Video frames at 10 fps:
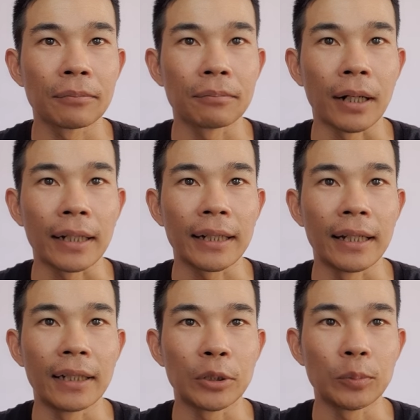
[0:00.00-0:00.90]
bật cái này
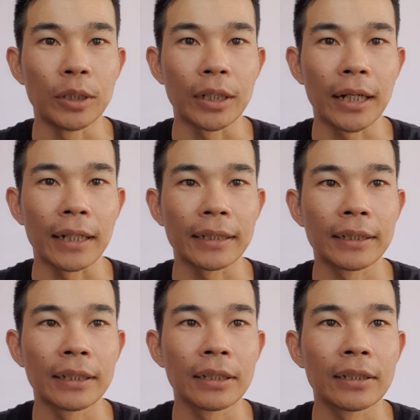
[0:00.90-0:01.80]
lên cũng được ha
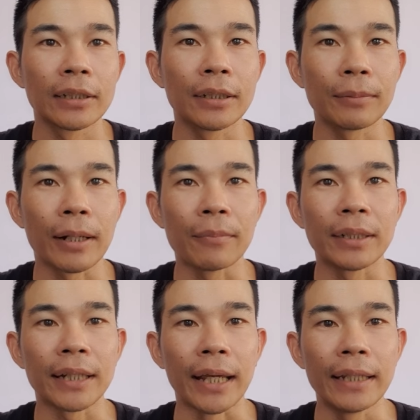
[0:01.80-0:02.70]
nhưng mà
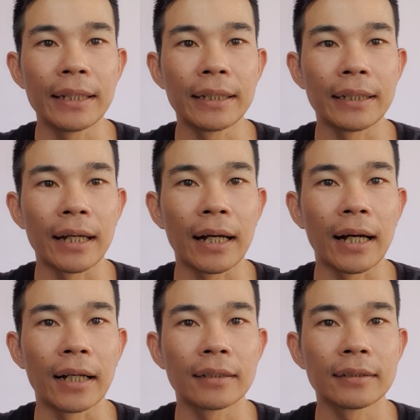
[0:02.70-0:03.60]
mình nghĩ thì à,